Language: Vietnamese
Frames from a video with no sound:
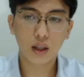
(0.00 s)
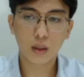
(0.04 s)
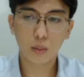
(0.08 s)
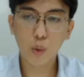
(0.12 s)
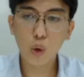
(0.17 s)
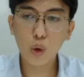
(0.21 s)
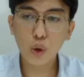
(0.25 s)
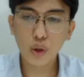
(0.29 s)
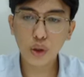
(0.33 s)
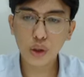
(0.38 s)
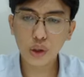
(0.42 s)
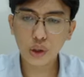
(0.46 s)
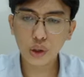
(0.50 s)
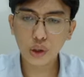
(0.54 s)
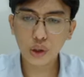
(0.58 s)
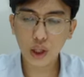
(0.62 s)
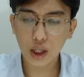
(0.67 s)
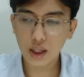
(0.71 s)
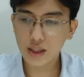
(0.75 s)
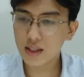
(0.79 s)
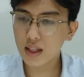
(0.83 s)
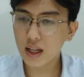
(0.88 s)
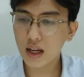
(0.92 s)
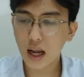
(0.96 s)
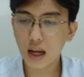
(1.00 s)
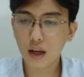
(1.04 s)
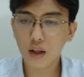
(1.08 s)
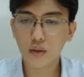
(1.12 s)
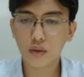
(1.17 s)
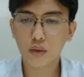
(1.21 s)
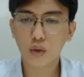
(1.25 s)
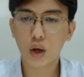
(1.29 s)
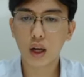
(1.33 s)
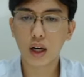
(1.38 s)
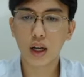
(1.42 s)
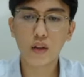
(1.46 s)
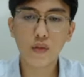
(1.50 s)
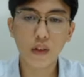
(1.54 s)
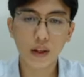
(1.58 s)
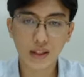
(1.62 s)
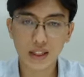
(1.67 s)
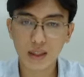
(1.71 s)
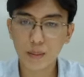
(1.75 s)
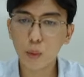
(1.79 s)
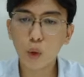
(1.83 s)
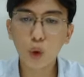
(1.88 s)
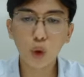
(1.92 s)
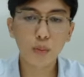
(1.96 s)
bull nhá rất gọi là không phải
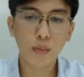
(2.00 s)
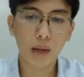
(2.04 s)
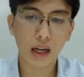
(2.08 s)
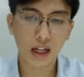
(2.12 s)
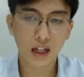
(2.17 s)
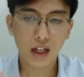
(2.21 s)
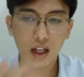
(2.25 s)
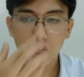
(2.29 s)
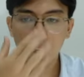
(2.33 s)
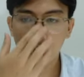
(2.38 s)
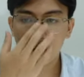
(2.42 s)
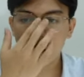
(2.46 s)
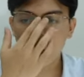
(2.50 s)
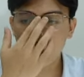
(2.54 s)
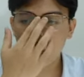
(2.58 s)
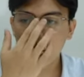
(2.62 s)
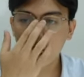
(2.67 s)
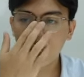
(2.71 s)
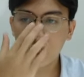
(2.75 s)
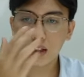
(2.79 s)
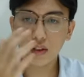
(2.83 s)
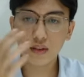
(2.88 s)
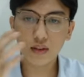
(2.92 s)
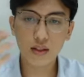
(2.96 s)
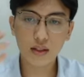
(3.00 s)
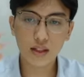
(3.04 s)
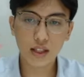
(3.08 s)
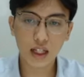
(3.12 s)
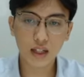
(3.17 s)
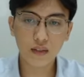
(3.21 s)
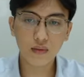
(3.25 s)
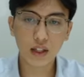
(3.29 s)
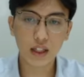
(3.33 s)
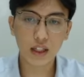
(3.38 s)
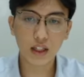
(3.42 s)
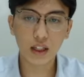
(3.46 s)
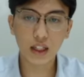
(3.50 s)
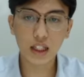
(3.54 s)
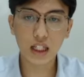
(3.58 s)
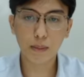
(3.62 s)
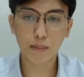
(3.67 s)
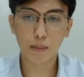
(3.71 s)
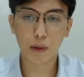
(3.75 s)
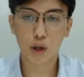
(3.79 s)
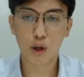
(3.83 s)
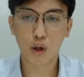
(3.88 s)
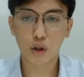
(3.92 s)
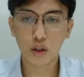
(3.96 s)
nhịp bull mà là rất dễ những dính phải những cái nhịp
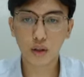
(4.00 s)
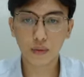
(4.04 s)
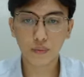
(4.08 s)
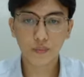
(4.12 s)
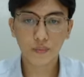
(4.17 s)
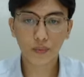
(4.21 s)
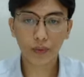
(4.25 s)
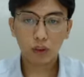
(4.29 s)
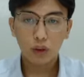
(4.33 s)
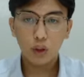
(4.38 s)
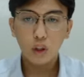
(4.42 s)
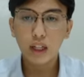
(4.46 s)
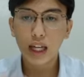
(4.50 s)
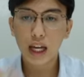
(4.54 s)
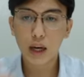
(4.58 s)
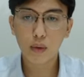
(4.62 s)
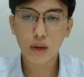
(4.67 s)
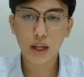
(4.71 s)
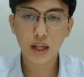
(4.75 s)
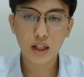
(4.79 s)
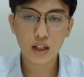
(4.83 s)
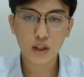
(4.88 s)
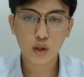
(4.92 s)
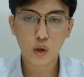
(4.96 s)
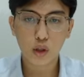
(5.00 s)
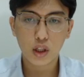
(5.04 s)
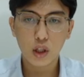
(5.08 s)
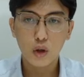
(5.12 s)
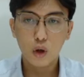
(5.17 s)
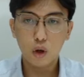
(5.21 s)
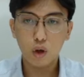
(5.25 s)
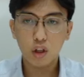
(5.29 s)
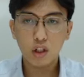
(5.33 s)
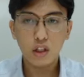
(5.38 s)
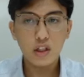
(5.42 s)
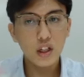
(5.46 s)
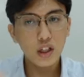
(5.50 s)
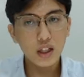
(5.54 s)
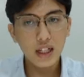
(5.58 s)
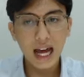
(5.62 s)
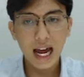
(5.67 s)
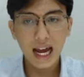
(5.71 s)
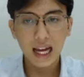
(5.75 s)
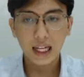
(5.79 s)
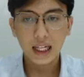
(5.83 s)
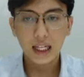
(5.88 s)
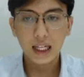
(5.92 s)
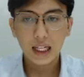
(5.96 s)
mà nó nó kéo lên rồi sau đó nó chững
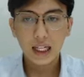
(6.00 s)
lại